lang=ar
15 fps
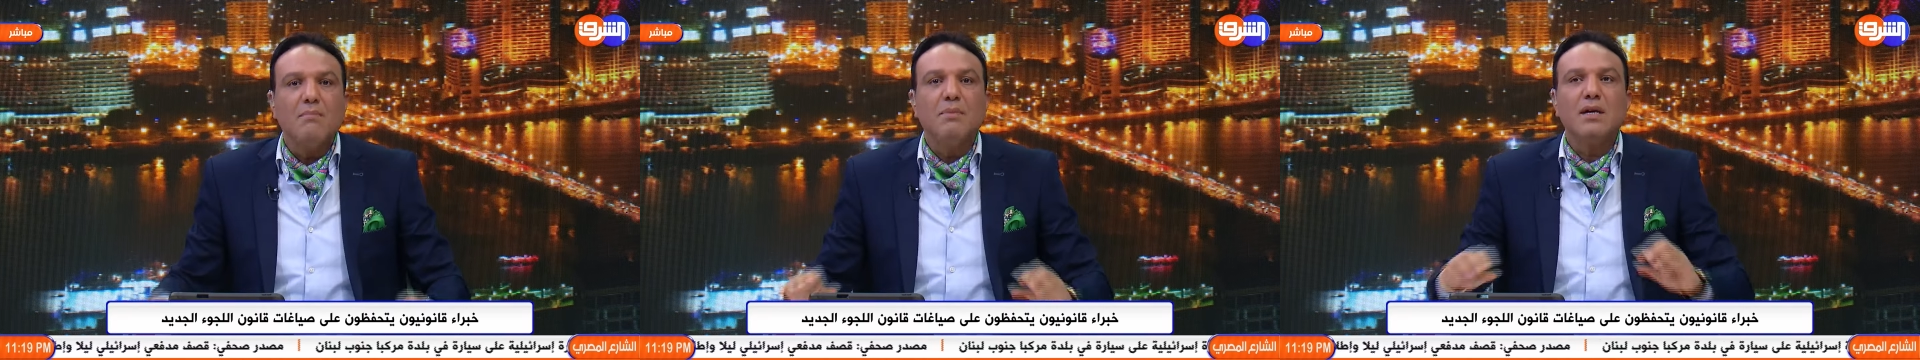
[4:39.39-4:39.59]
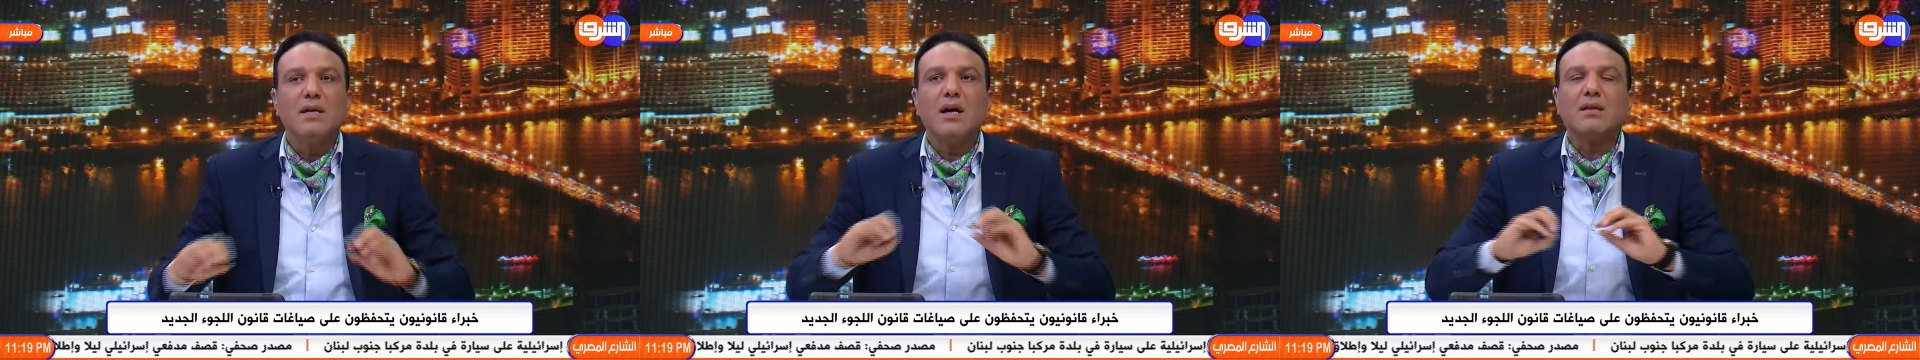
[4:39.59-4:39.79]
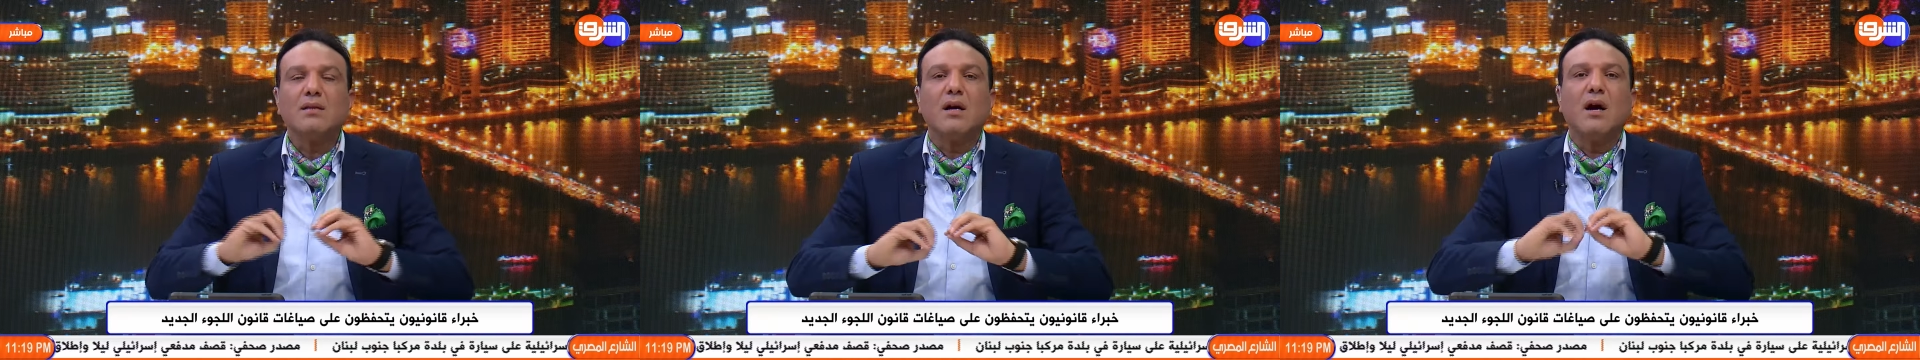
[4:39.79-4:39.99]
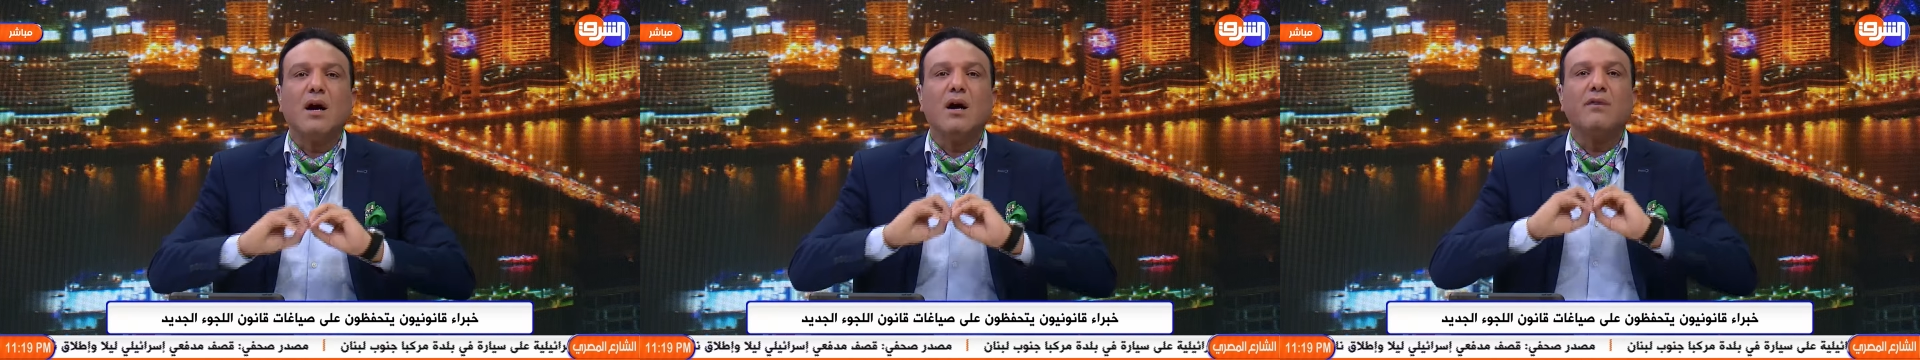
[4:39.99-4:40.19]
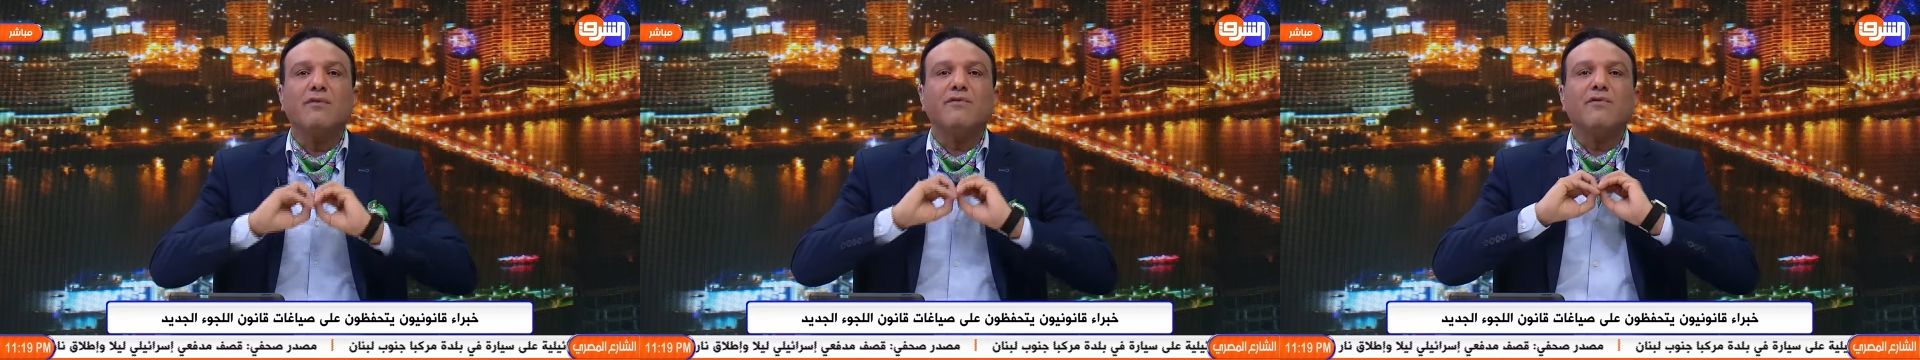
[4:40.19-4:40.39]

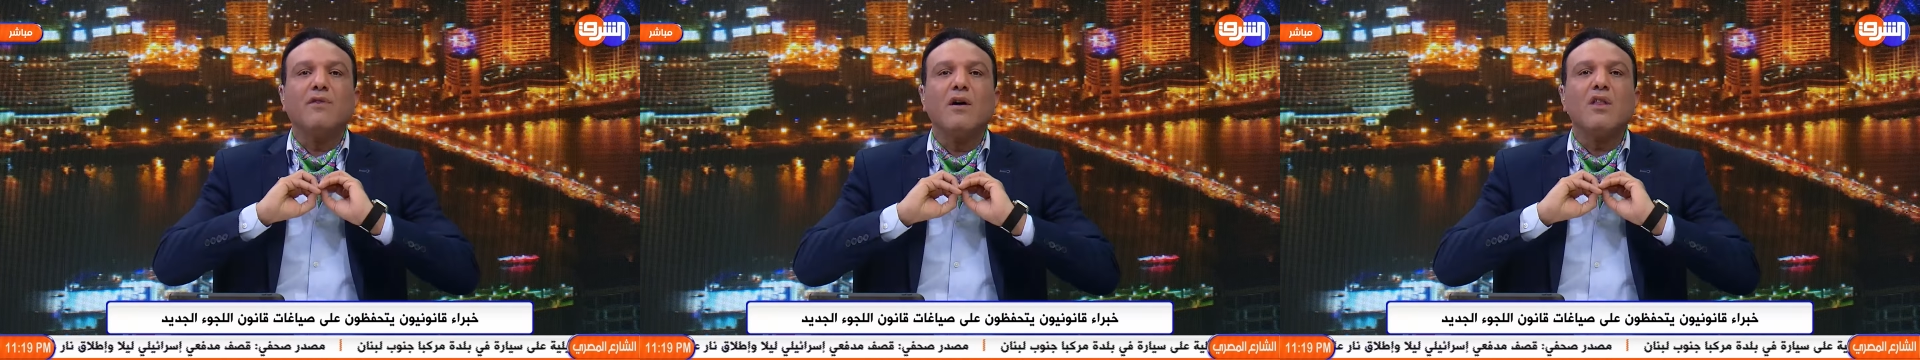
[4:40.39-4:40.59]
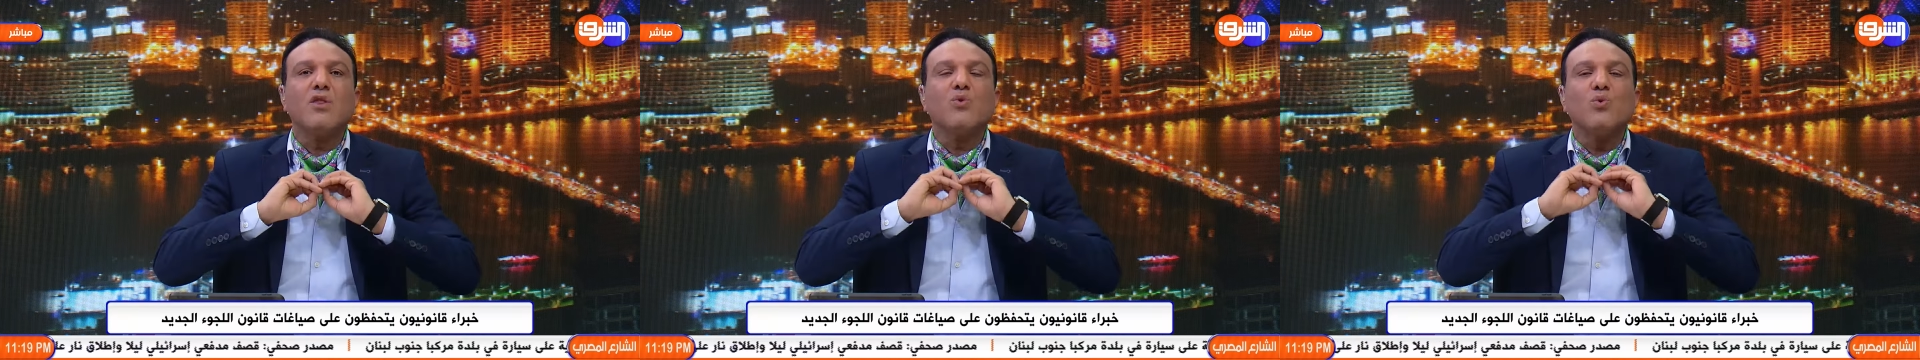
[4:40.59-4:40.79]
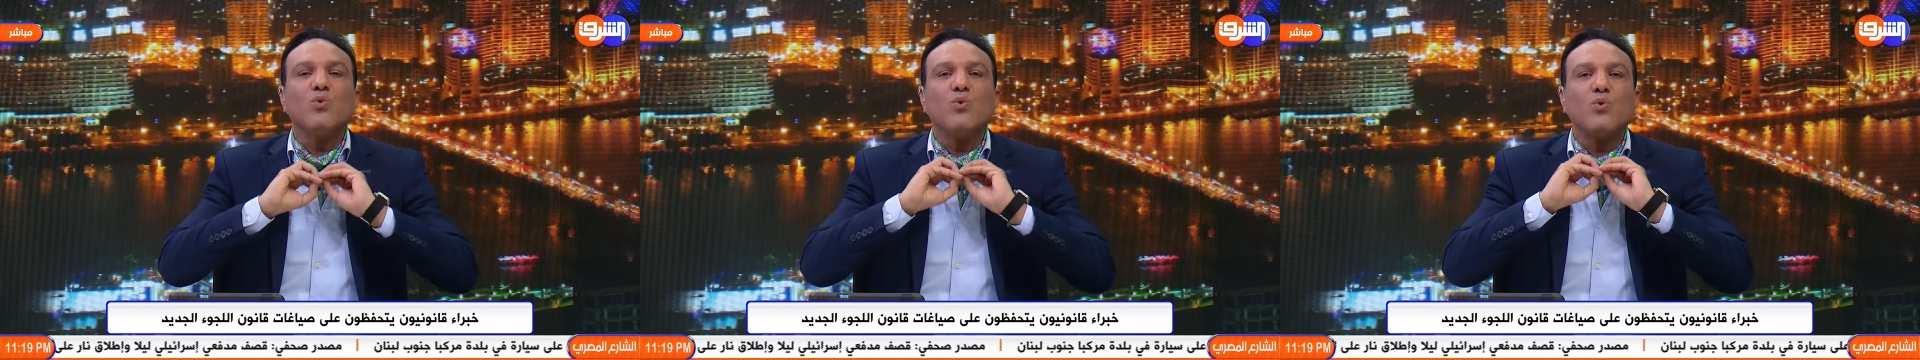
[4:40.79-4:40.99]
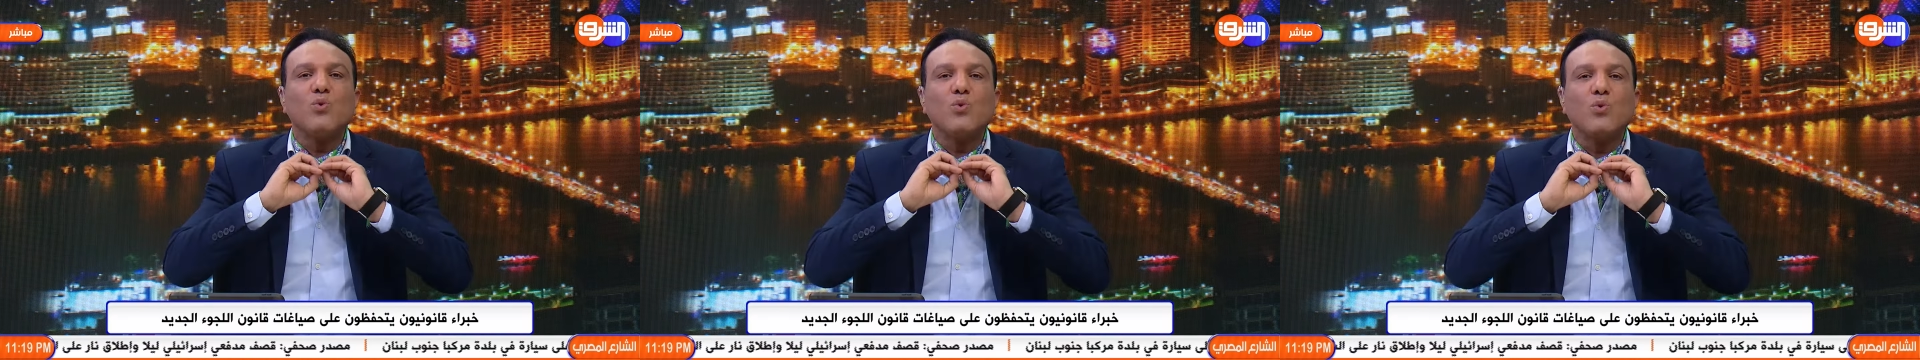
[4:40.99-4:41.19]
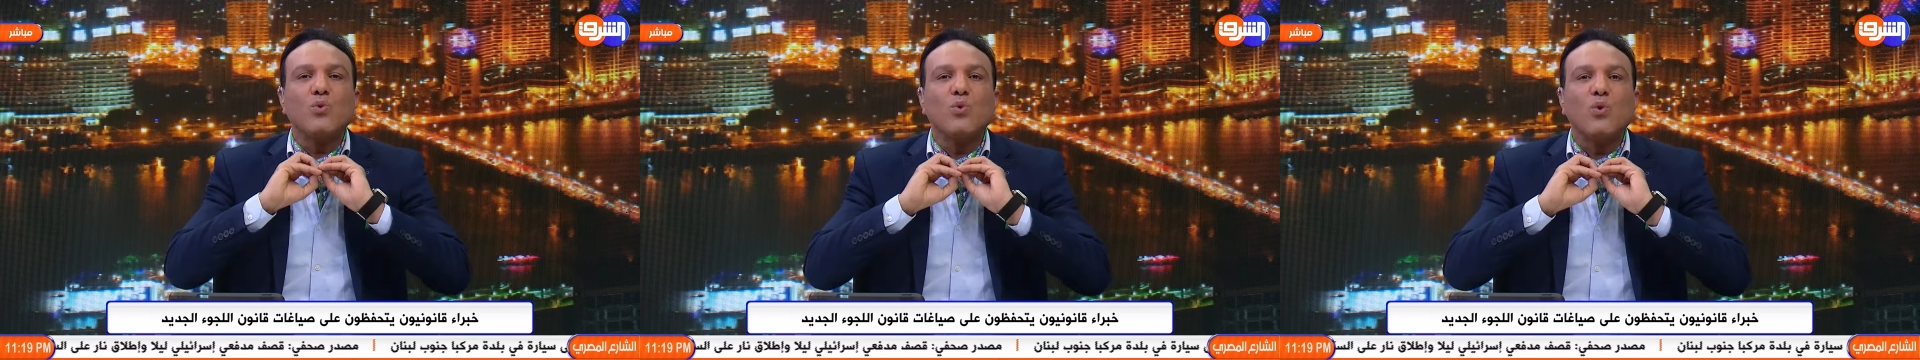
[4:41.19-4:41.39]

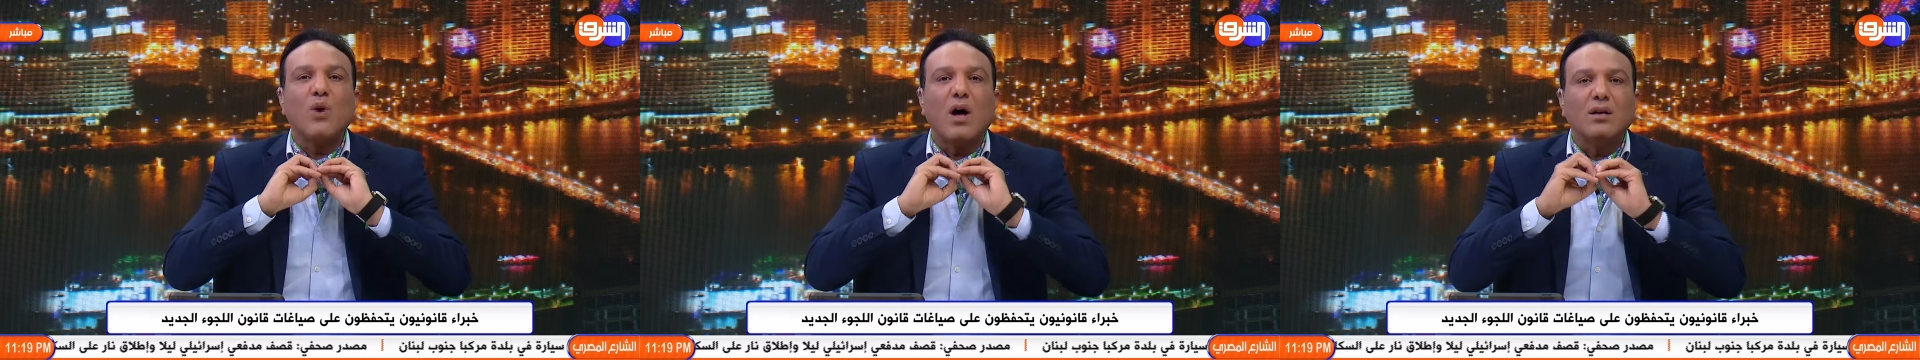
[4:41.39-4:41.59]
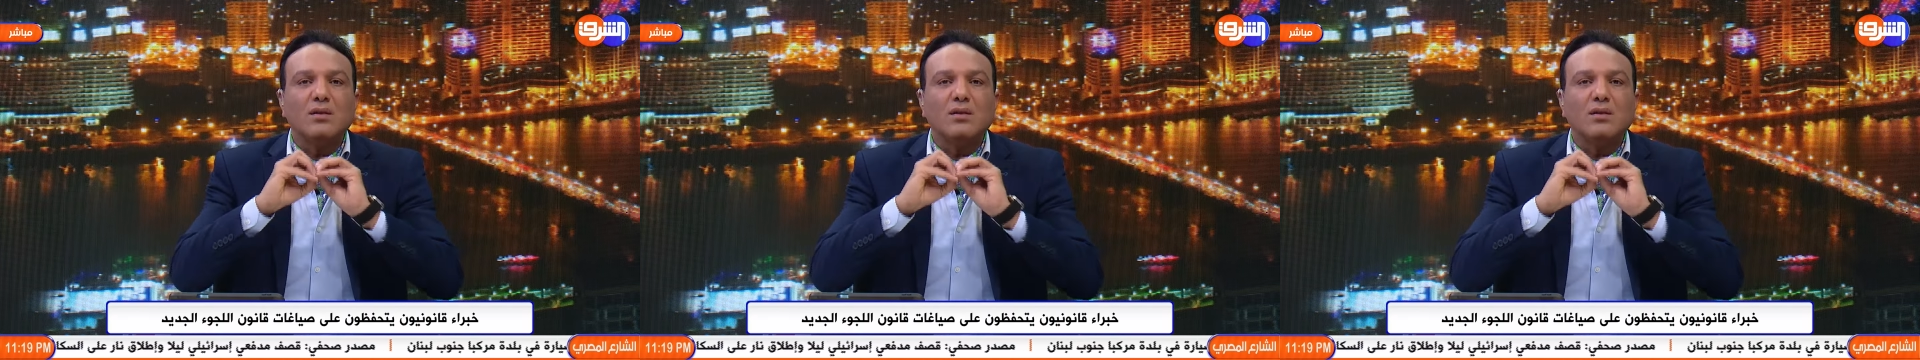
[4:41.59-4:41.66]
بيتحفظوا